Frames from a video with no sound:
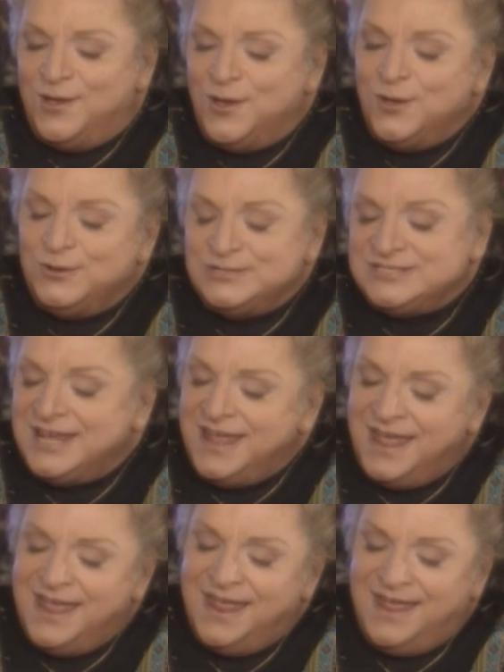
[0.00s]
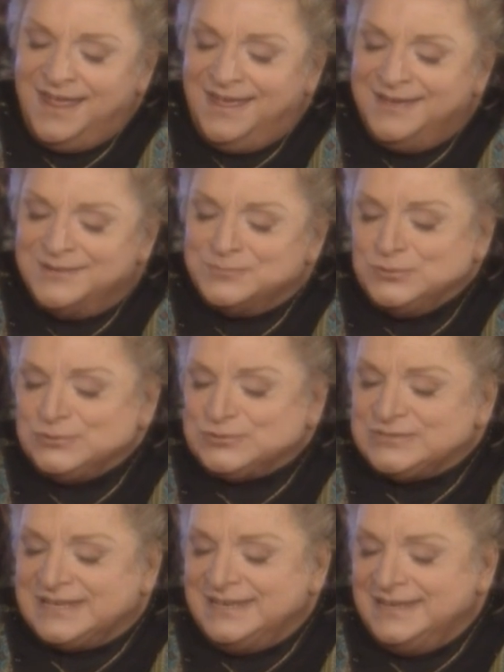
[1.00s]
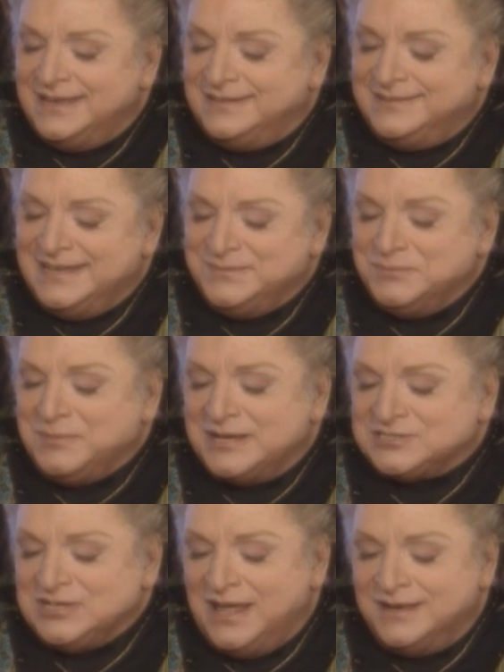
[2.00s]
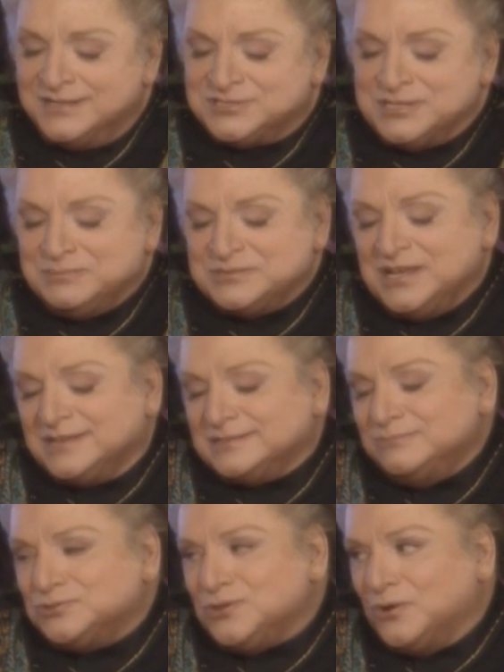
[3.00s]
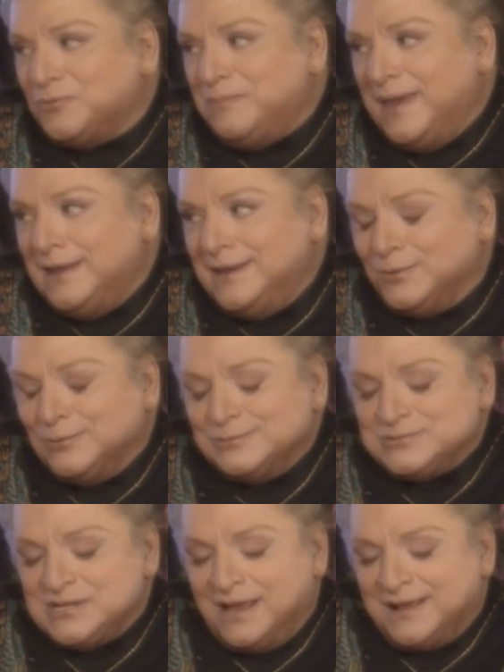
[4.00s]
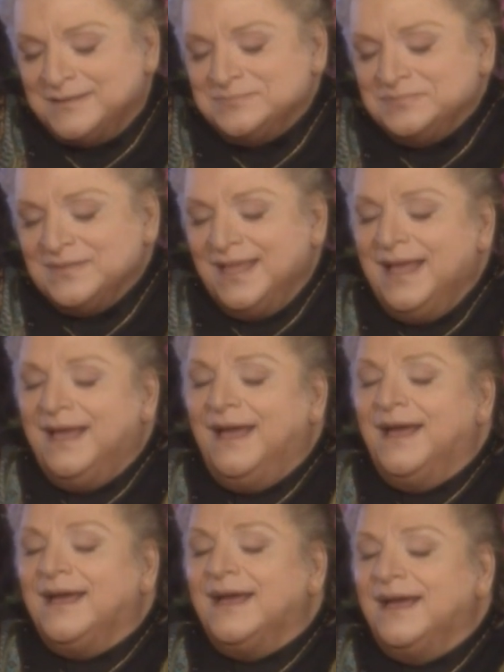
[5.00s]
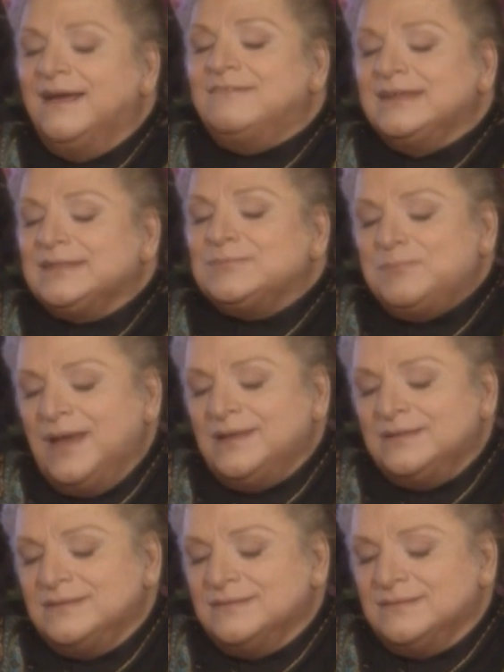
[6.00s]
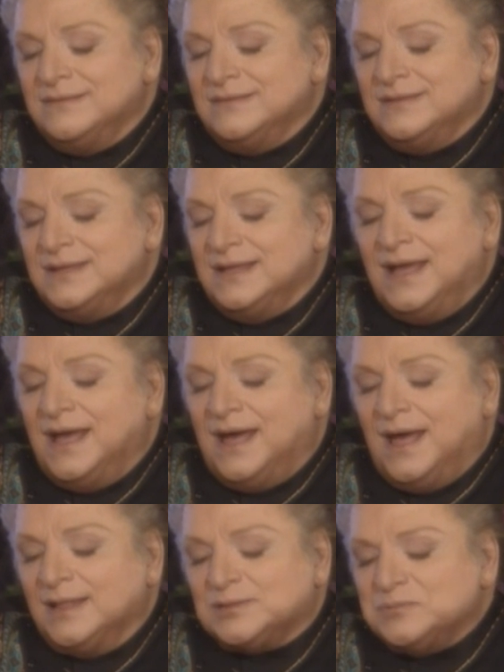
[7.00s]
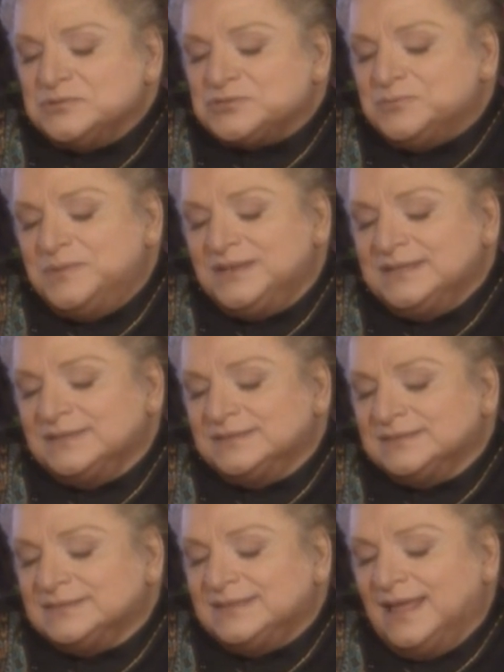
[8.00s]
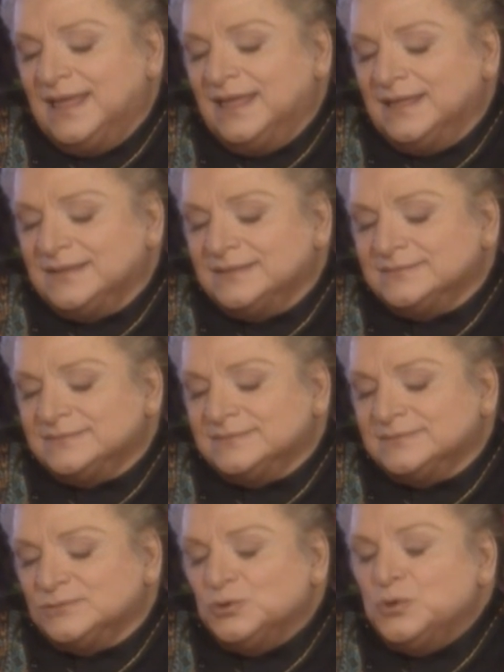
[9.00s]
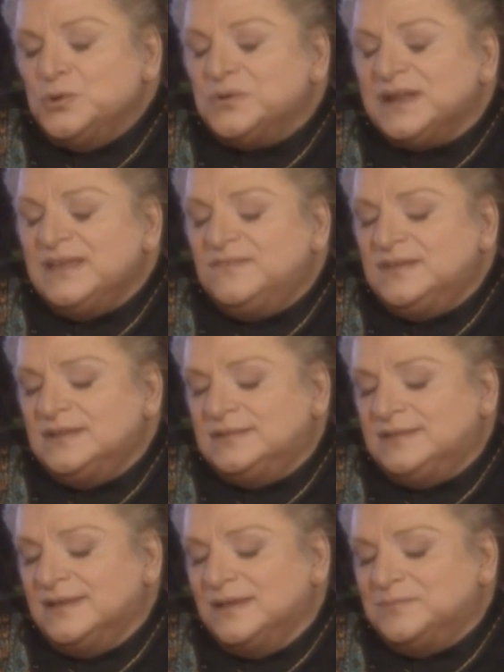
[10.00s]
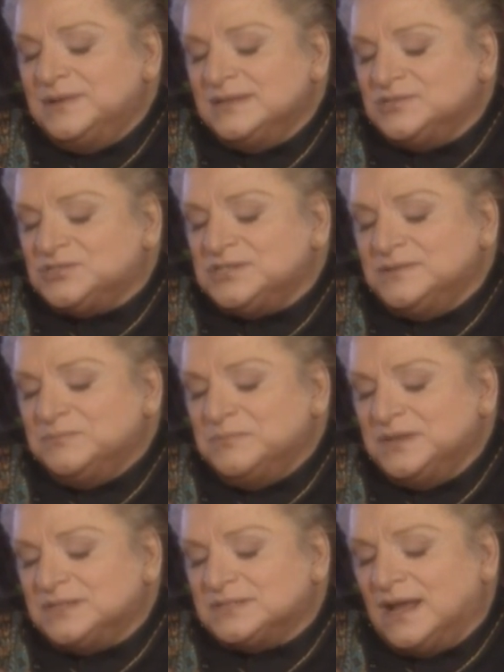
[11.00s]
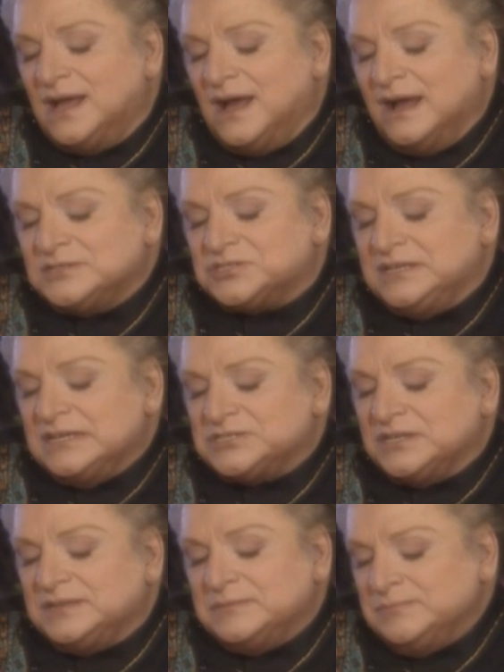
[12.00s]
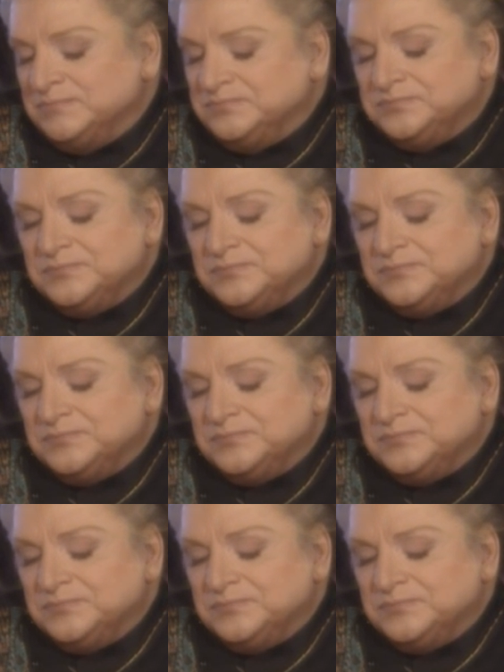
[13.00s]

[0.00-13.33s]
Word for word: Önce musikiye diye bir başlangıç yapacaktım. Çok beylik olacak. Evet ben 61 yılında uhrevi diyebileceğim bir aşk yaşadım.